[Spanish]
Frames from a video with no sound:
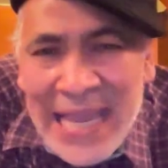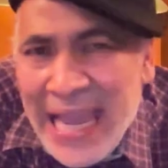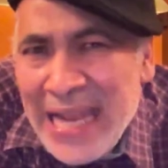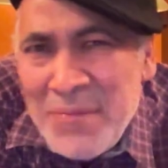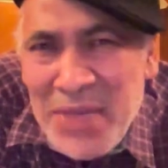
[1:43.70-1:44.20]

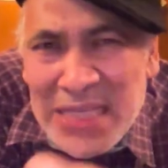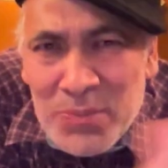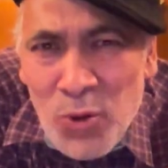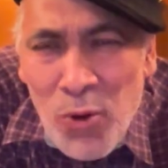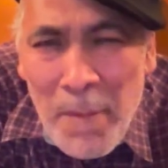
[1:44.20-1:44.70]
el
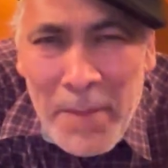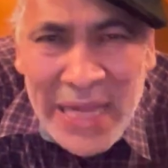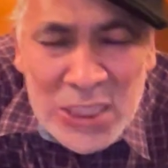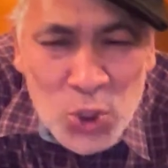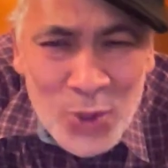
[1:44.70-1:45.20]
mismo
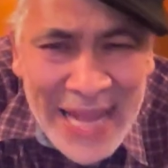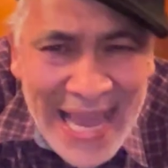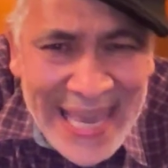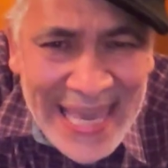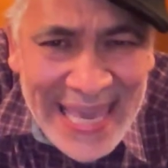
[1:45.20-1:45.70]

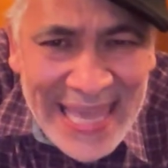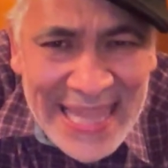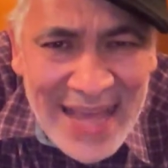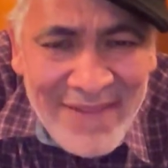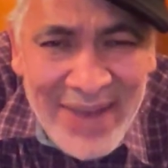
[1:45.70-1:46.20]
personaje que
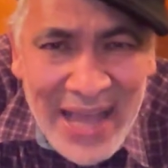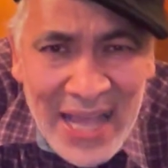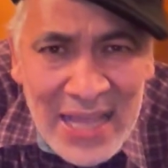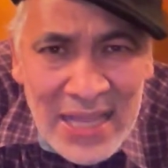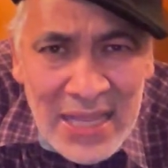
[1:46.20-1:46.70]

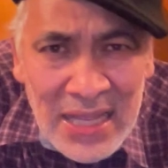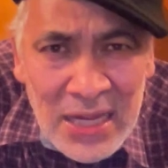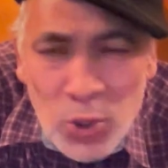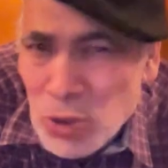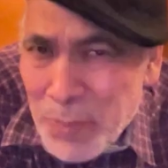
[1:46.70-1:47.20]
daba
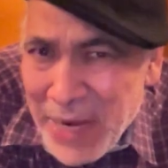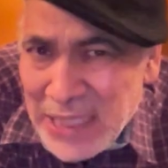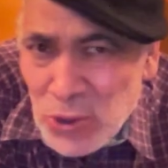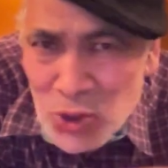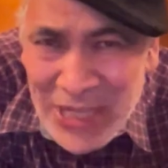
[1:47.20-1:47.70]
los
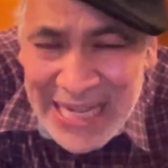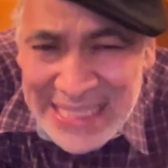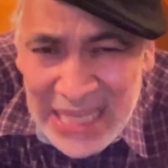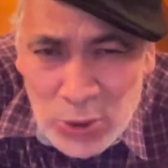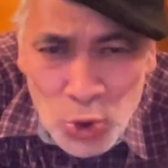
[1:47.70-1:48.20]
precios de
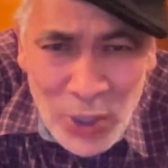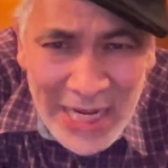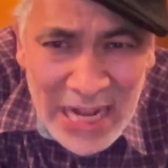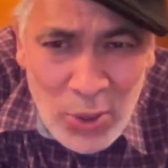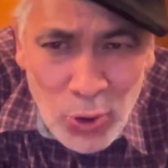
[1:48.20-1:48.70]
las
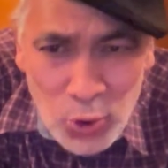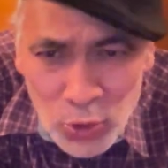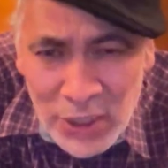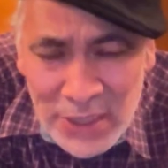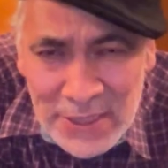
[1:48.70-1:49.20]
gasolinas los
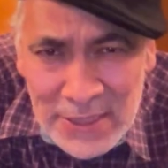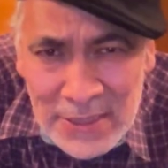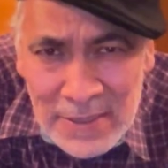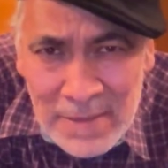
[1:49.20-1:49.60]
lunes.